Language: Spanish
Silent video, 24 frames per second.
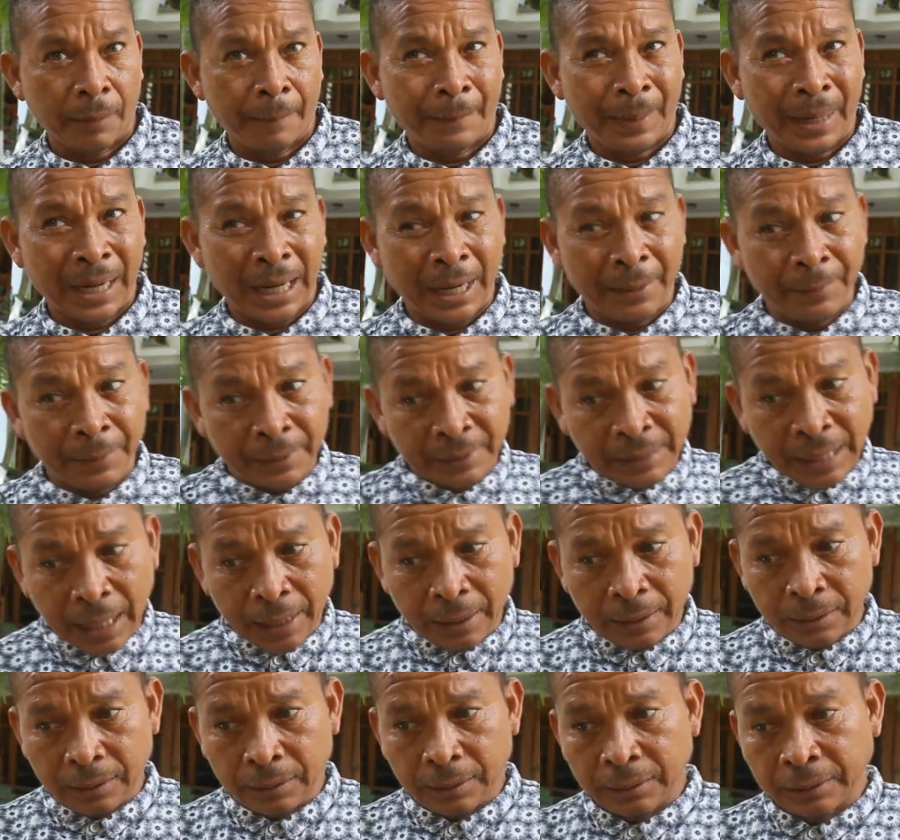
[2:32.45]
para
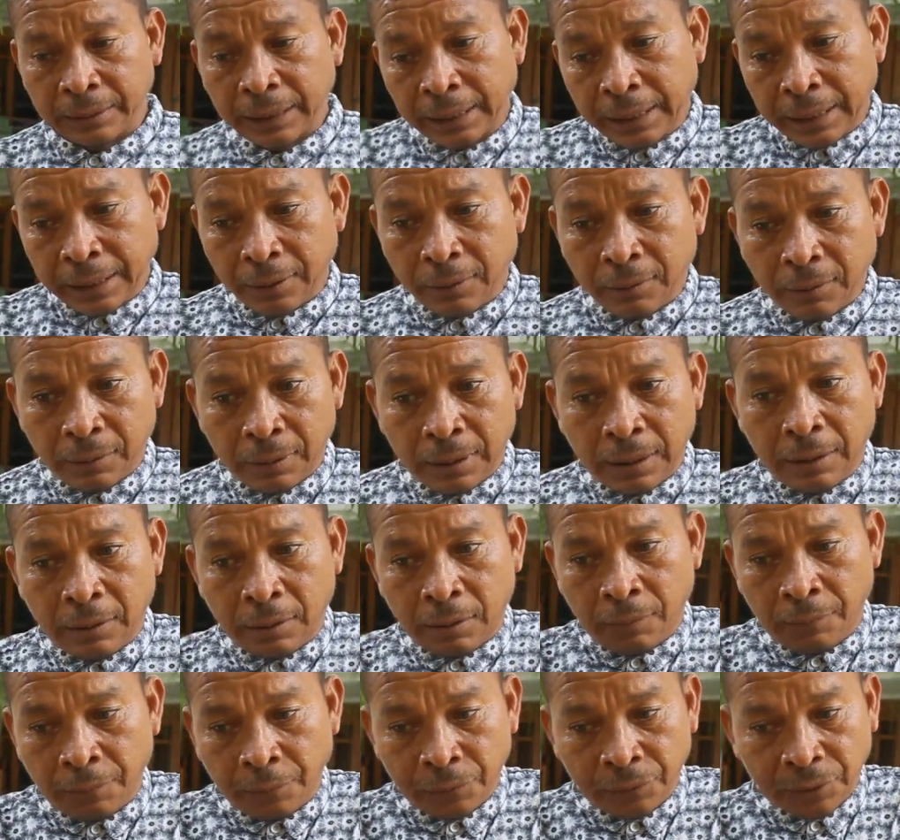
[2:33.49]
evitar tener eh,
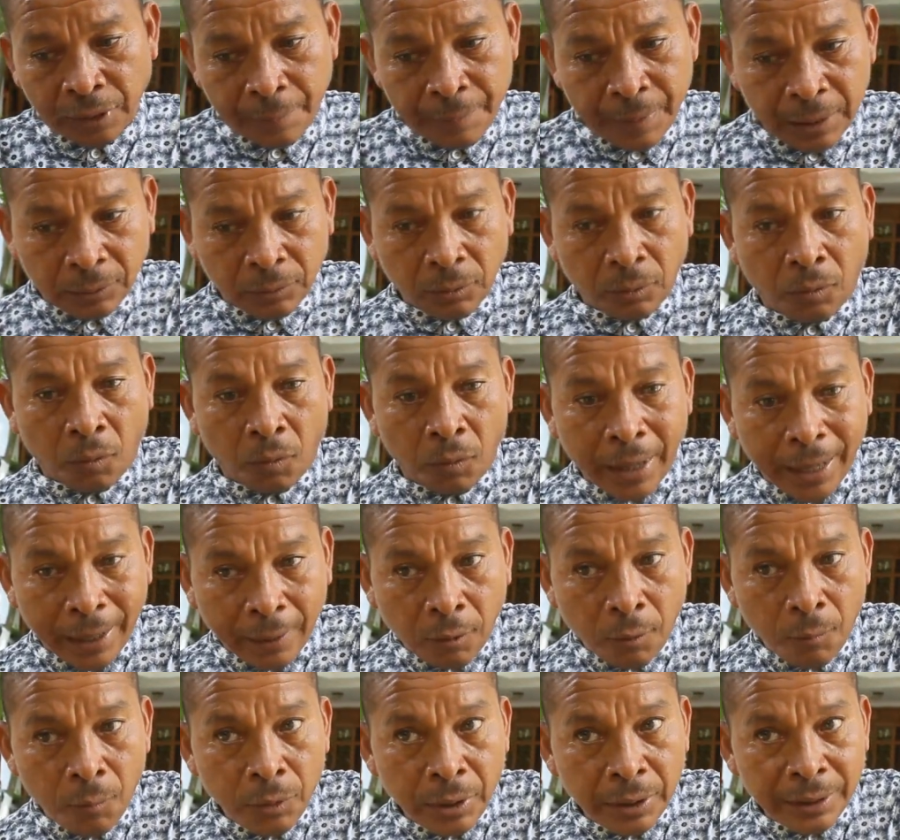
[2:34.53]
confrontamientos con las
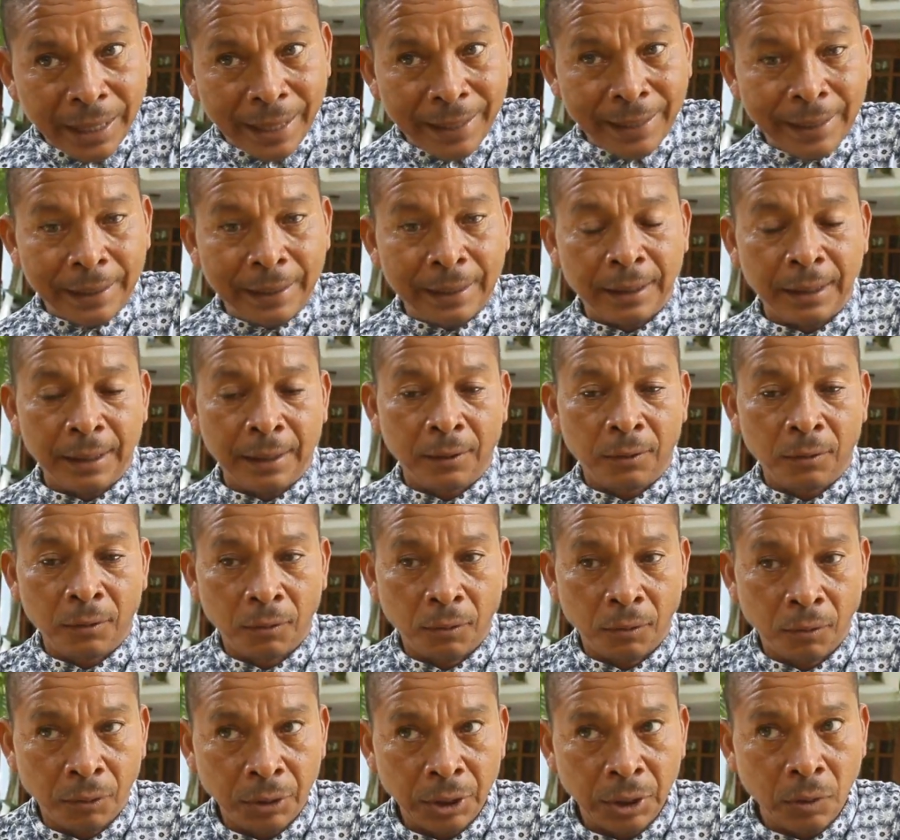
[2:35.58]
comunidades, lo
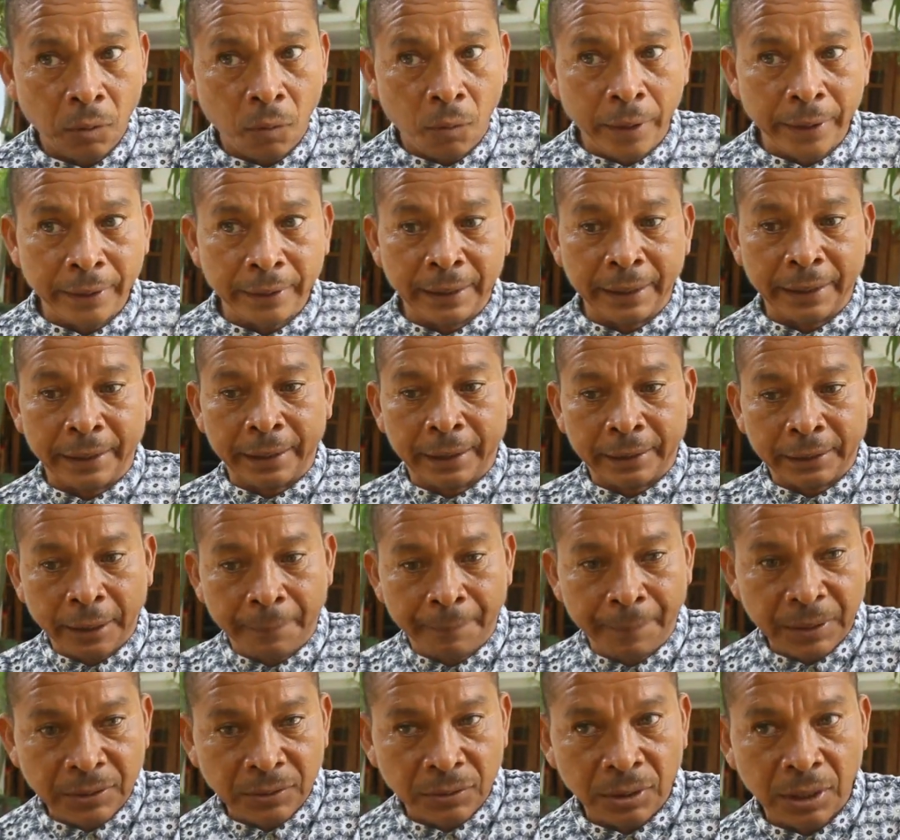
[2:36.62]
lógico es de que estas
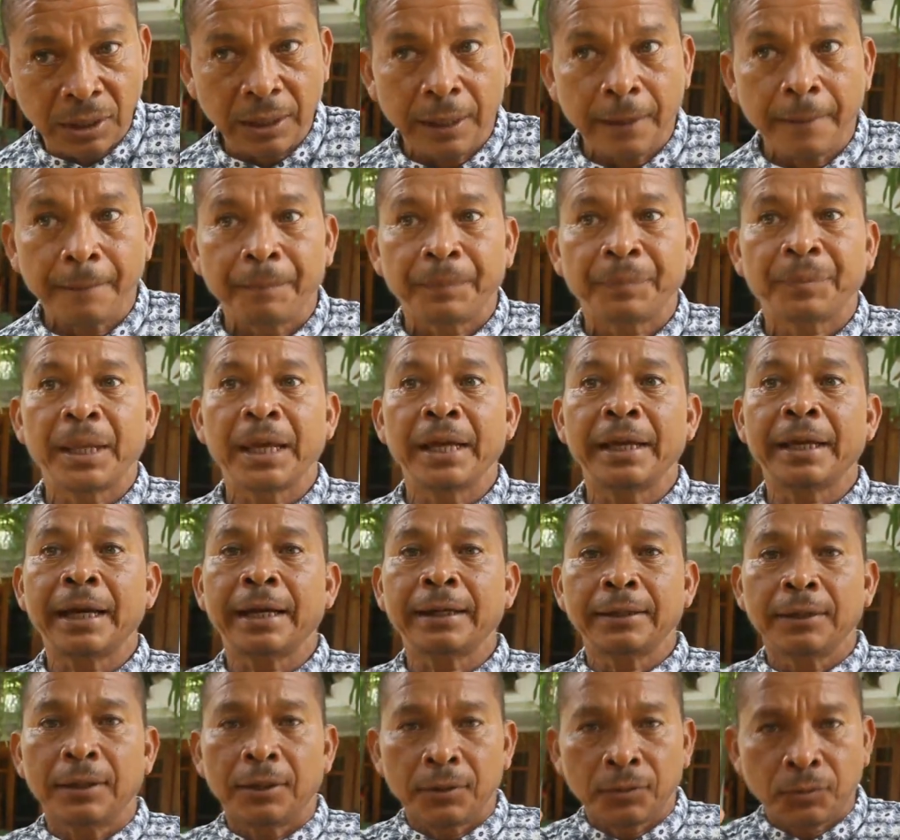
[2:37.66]
personas
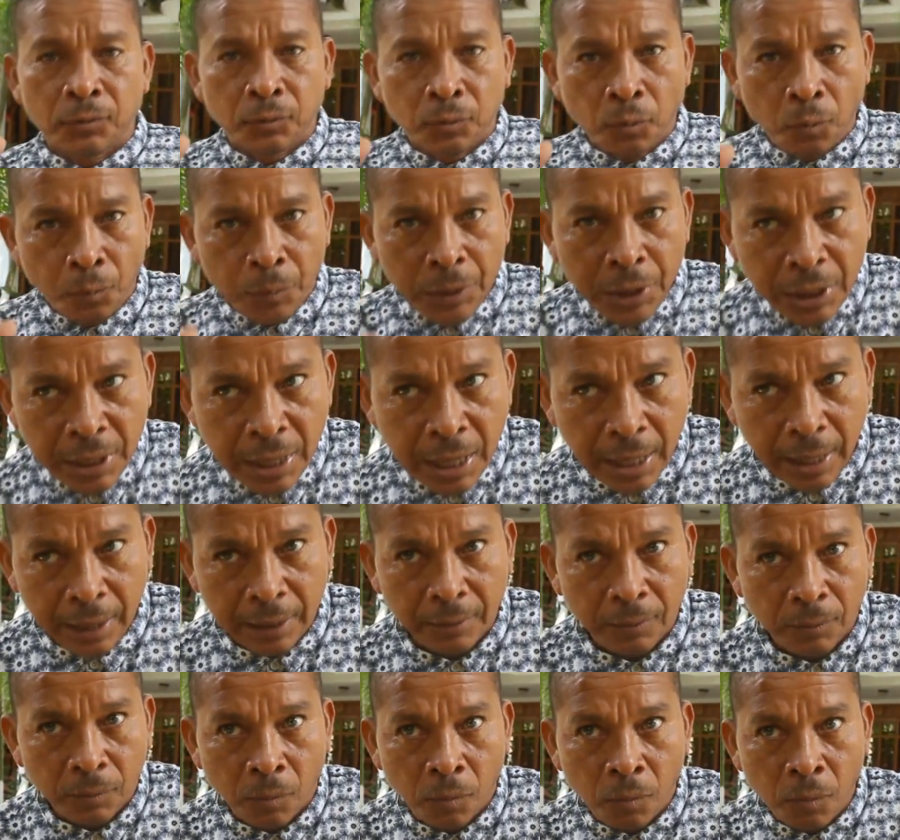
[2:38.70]
tengan su vía
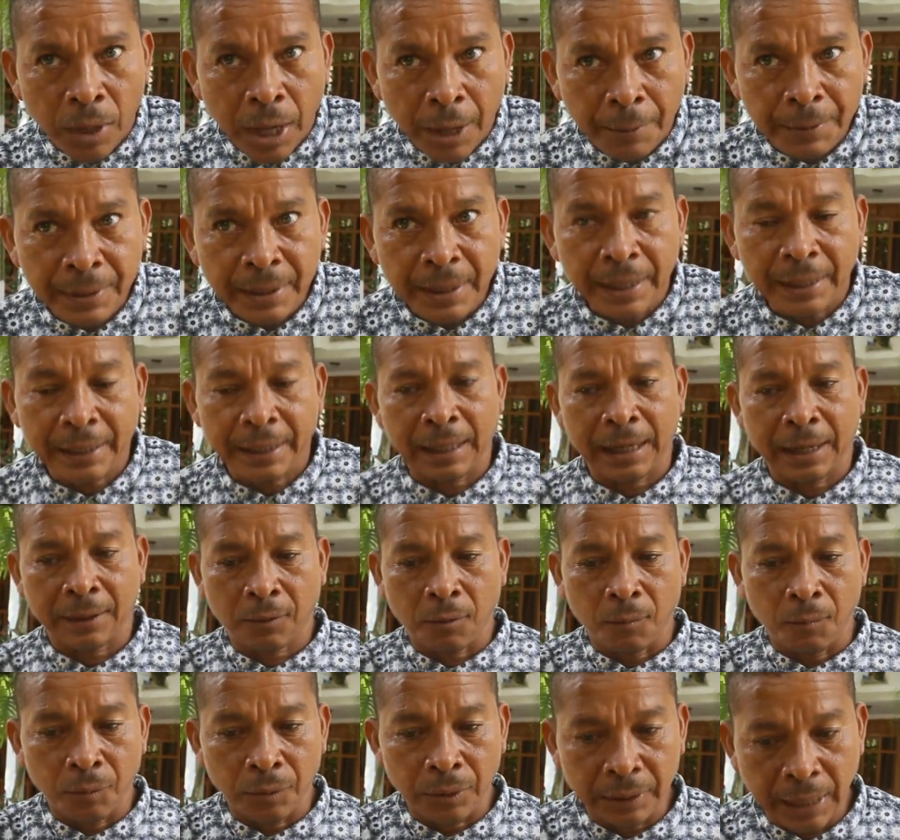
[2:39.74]
una vía que las
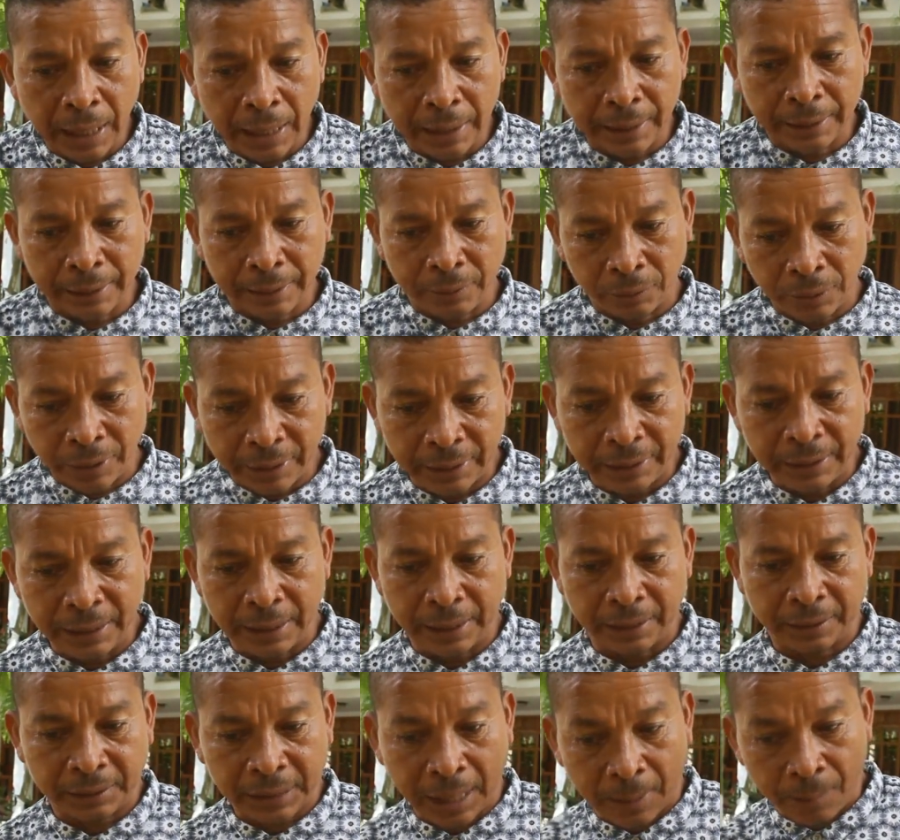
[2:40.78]
comunidades que hoy en
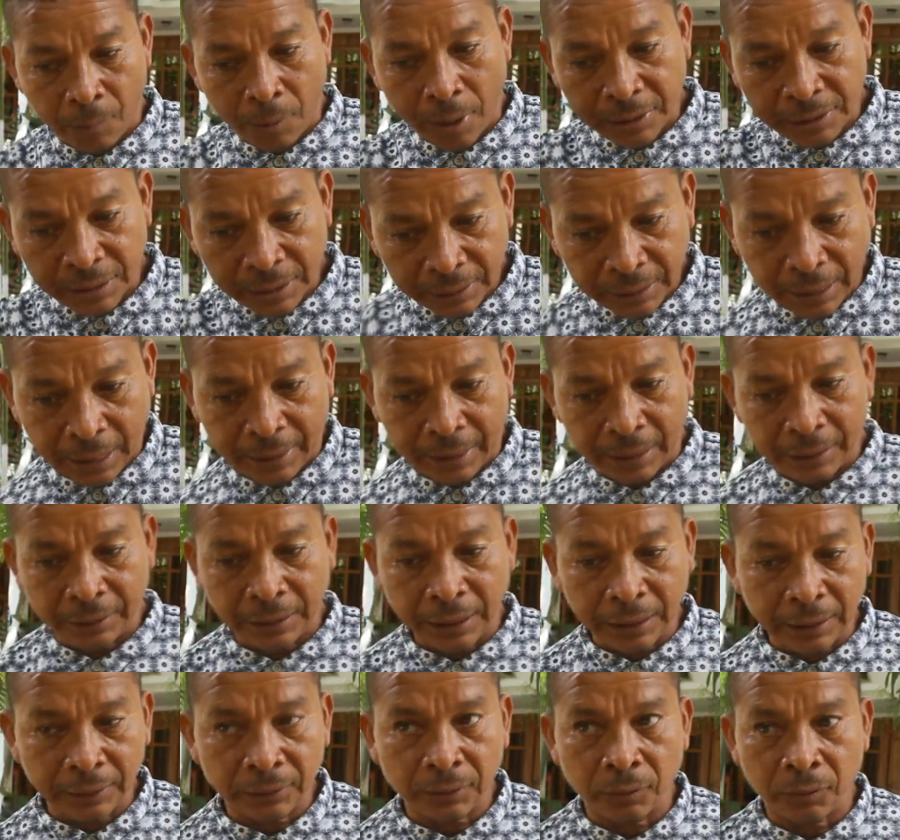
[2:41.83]
día estamos asentadas en el
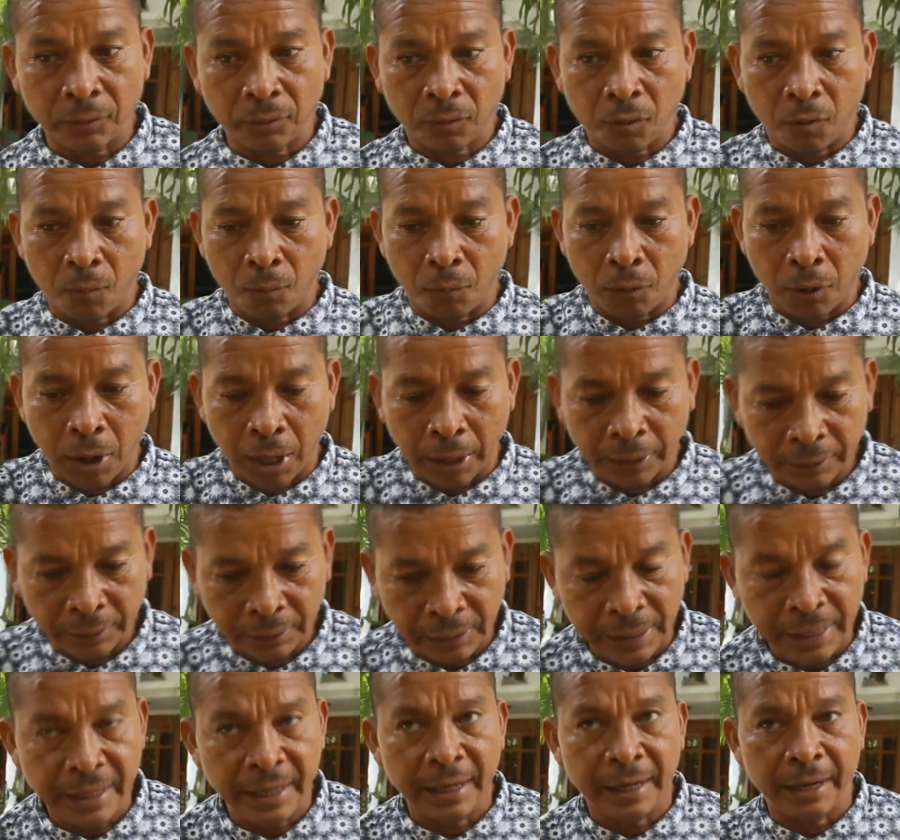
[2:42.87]
territorio, como
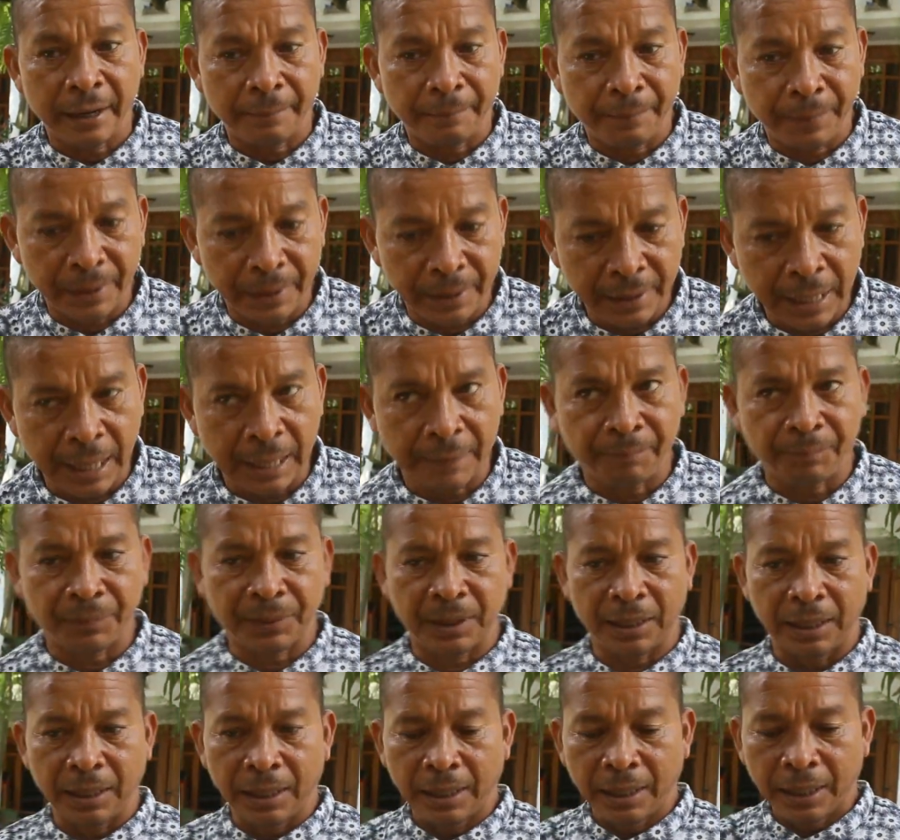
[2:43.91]
ti, El
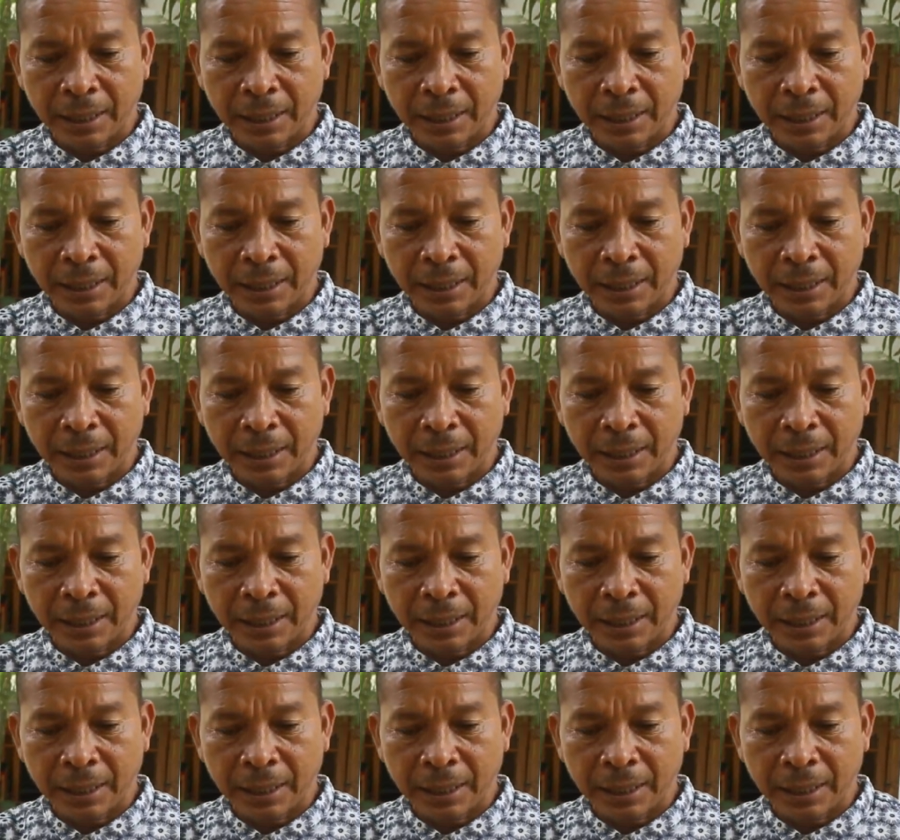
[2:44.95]
Brillante,